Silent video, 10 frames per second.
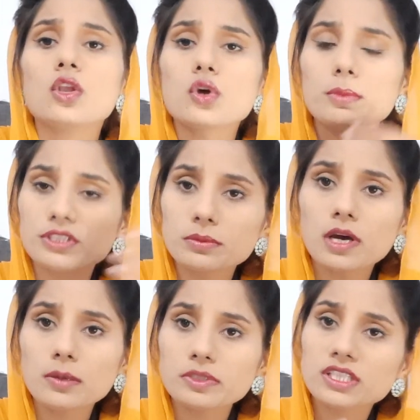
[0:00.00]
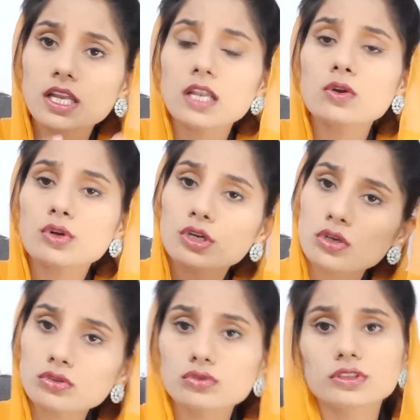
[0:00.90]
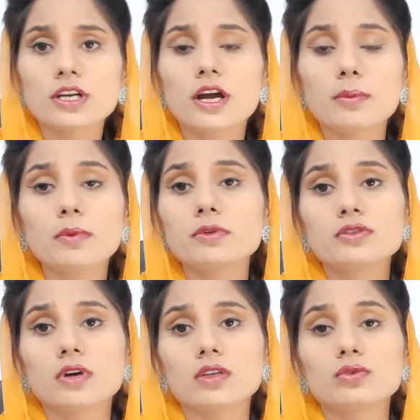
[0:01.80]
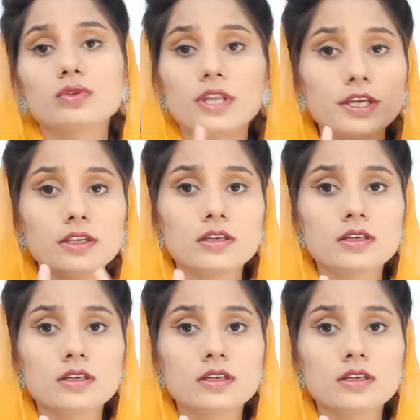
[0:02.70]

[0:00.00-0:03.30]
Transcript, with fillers: तो अभी सामान भी सारा लोड करो तो उसके घर में भिजवा दो नहीं